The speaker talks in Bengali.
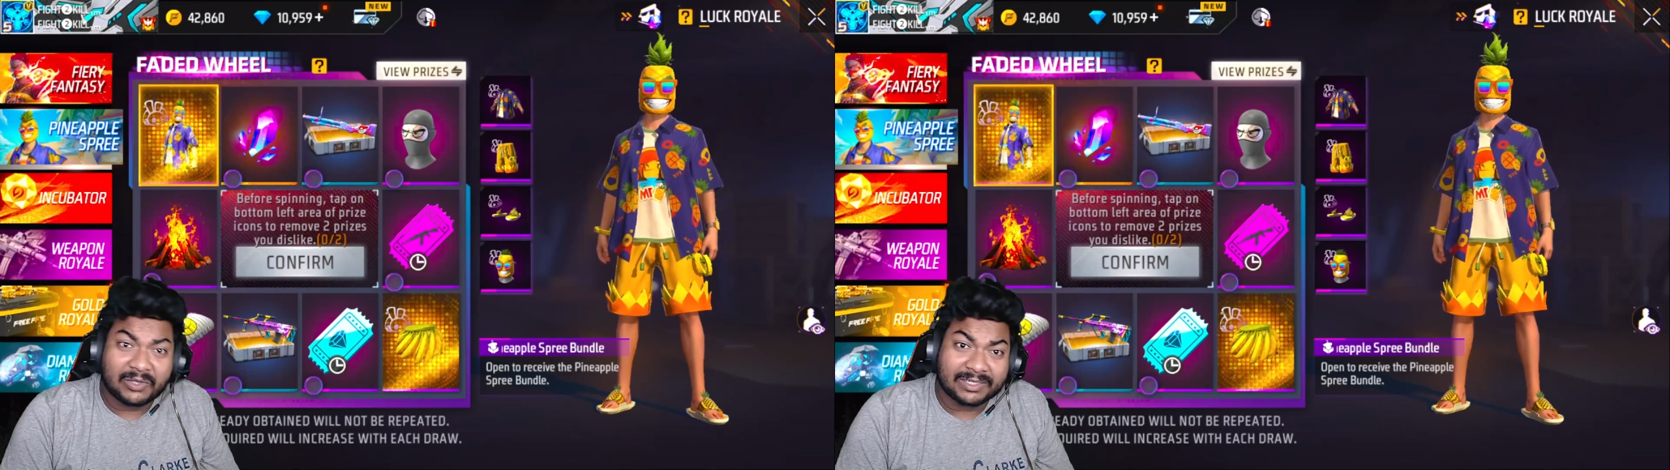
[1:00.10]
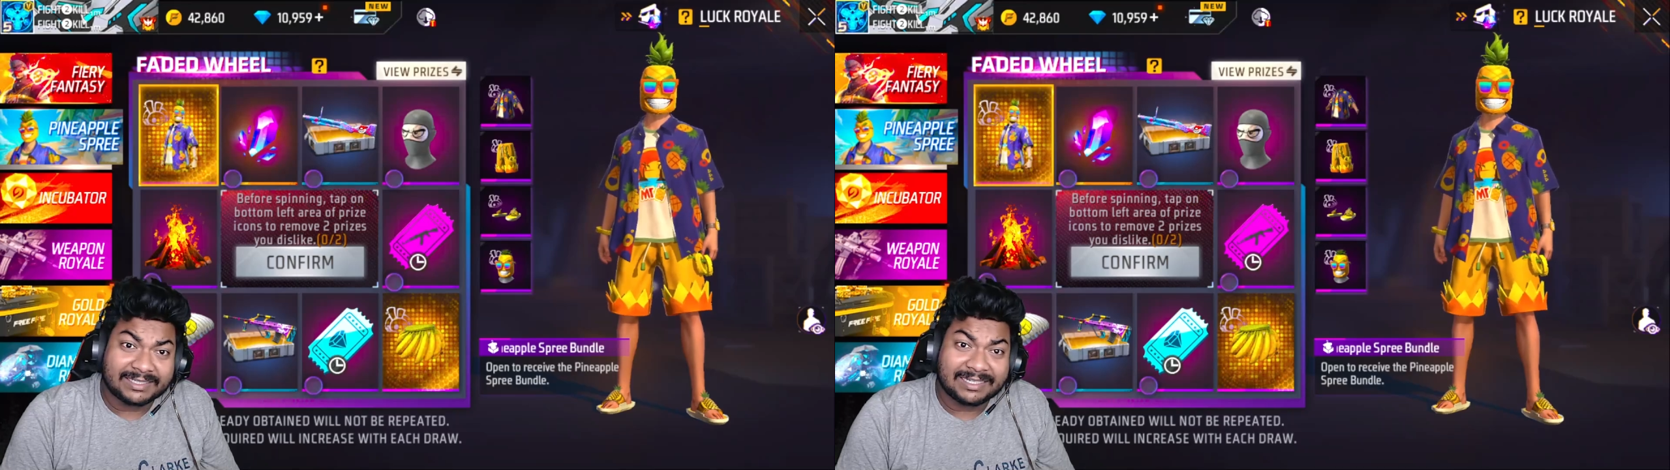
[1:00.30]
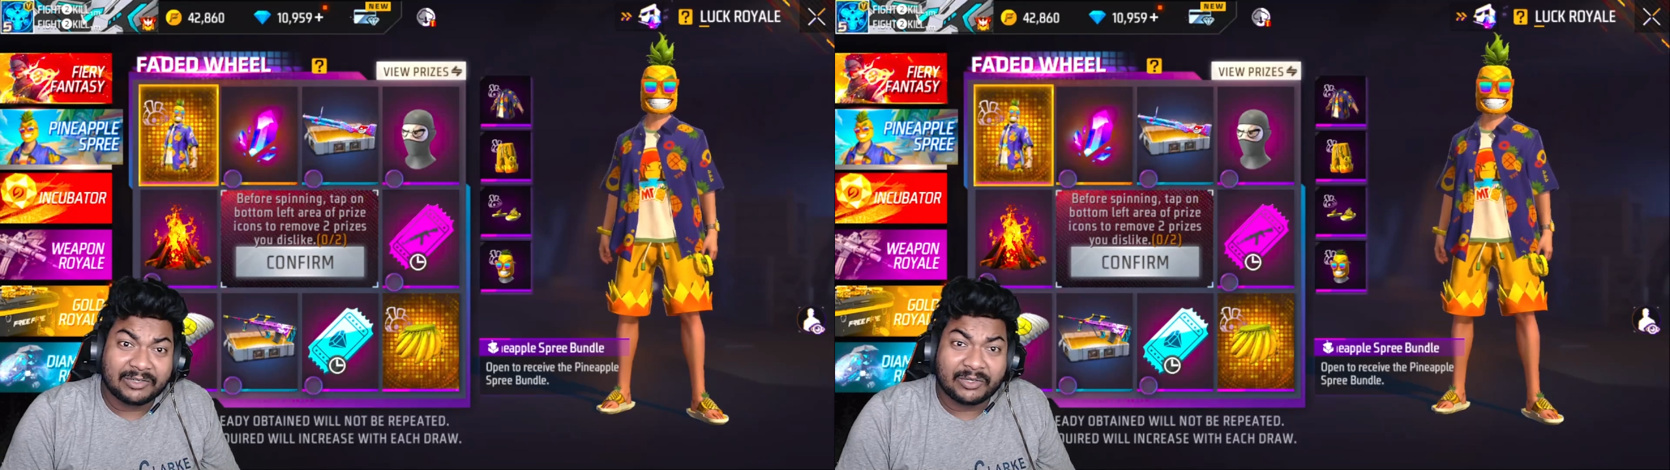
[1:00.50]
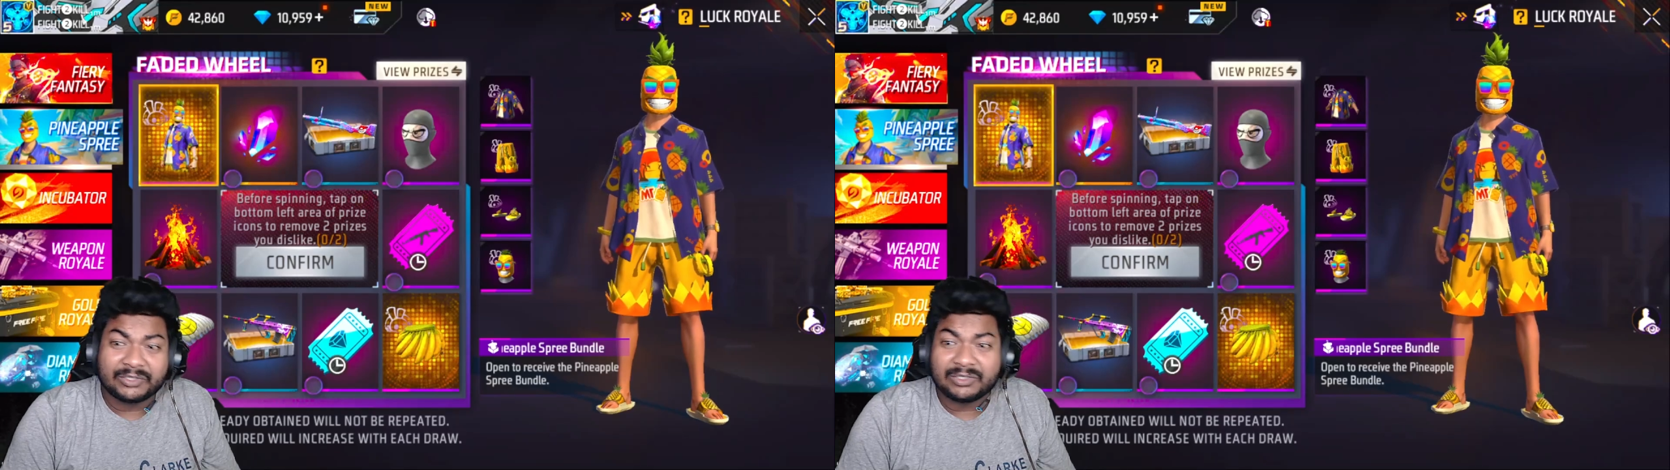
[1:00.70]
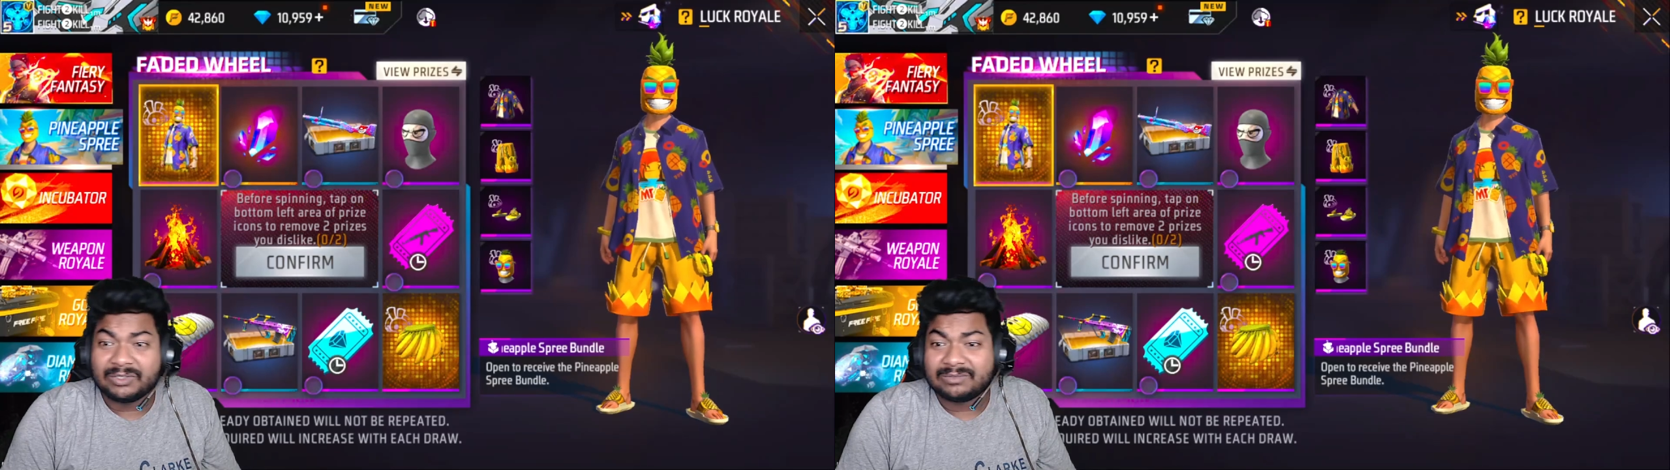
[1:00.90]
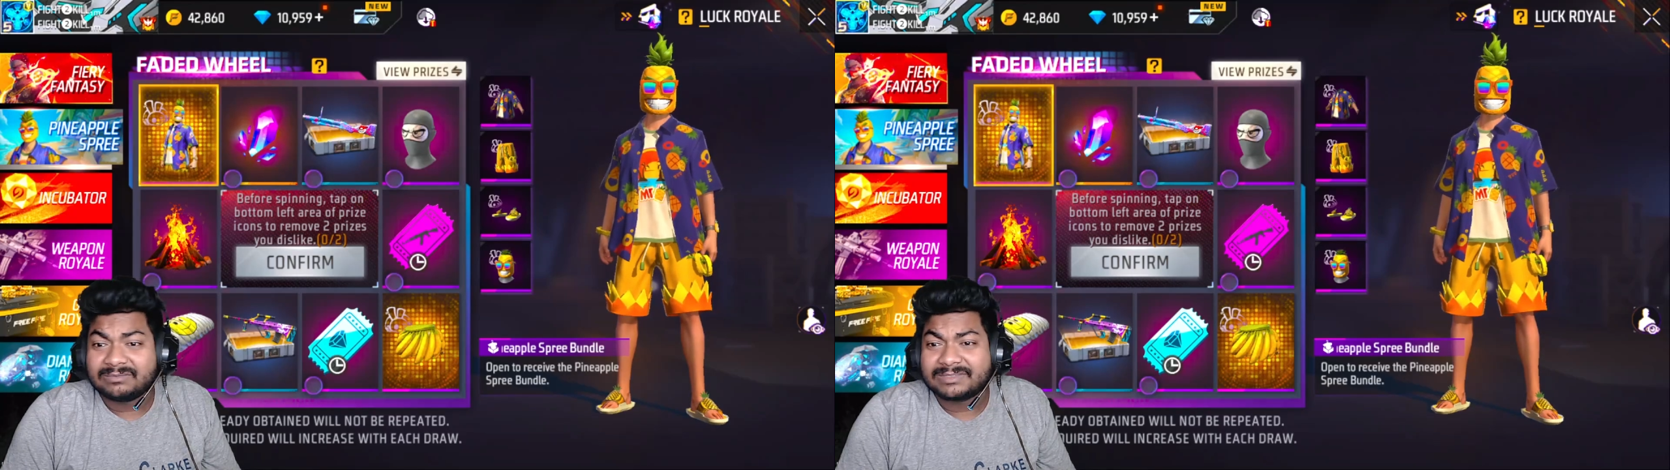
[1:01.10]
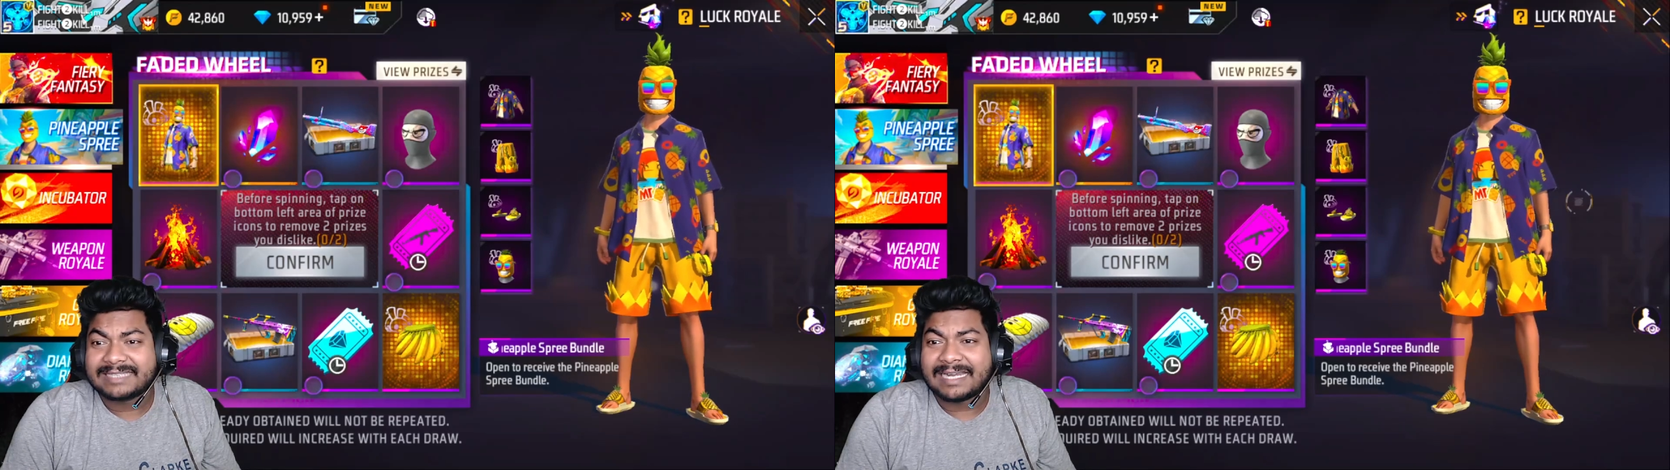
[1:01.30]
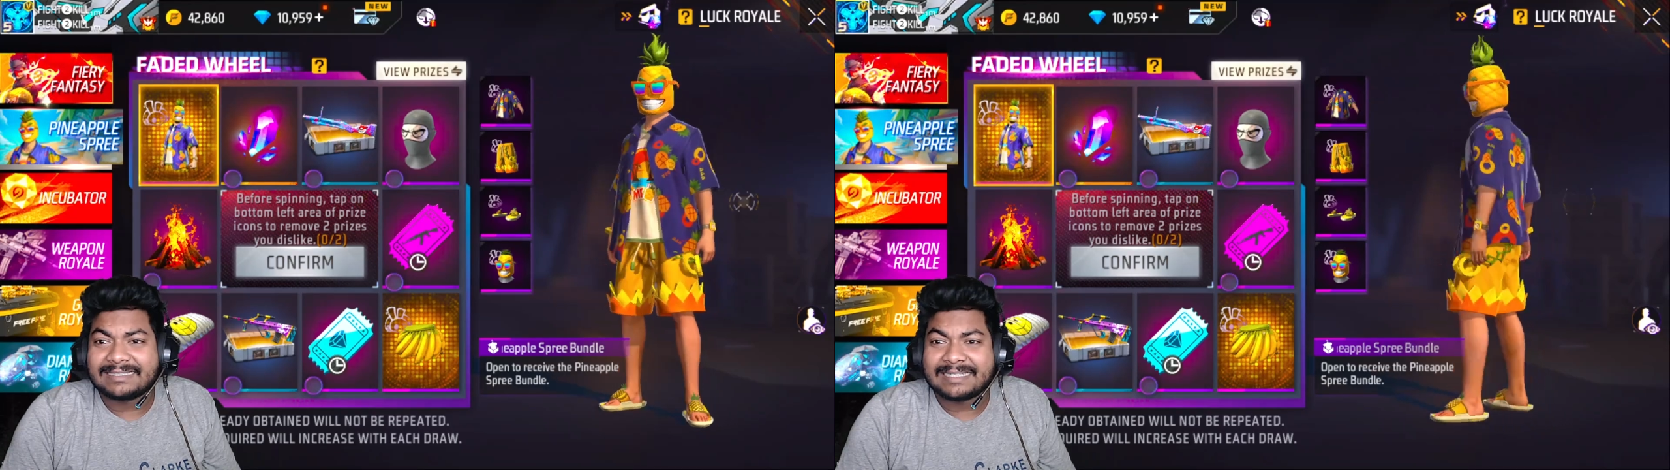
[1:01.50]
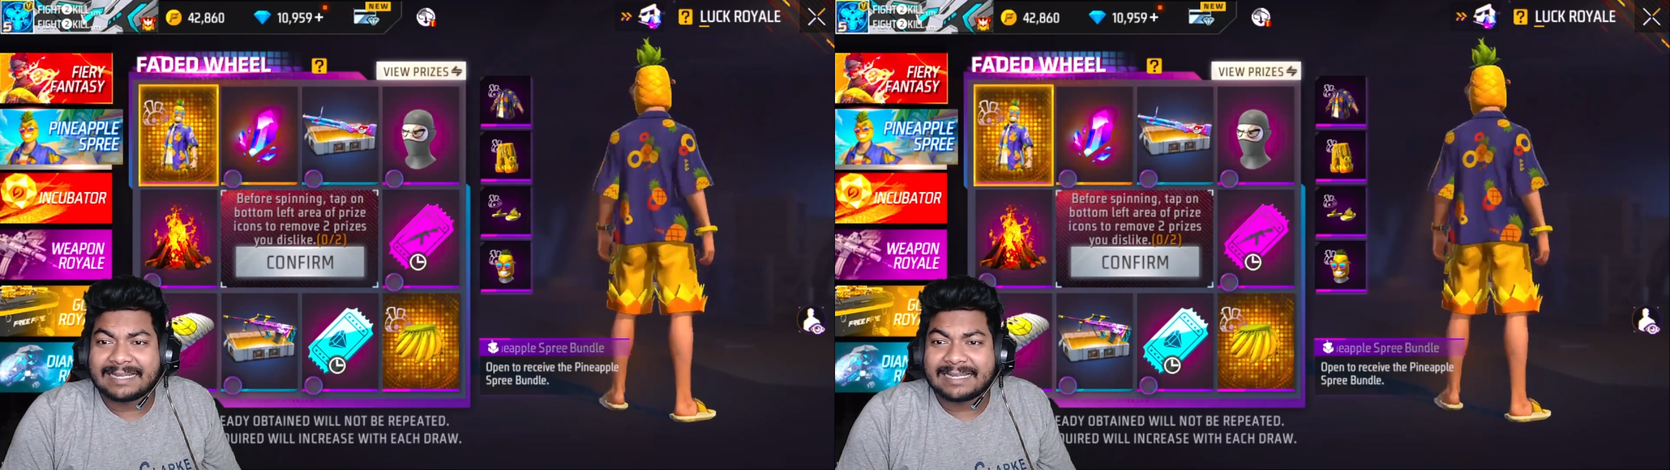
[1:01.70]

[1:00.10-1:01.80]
দশ হাজার নয়শো ষাটটা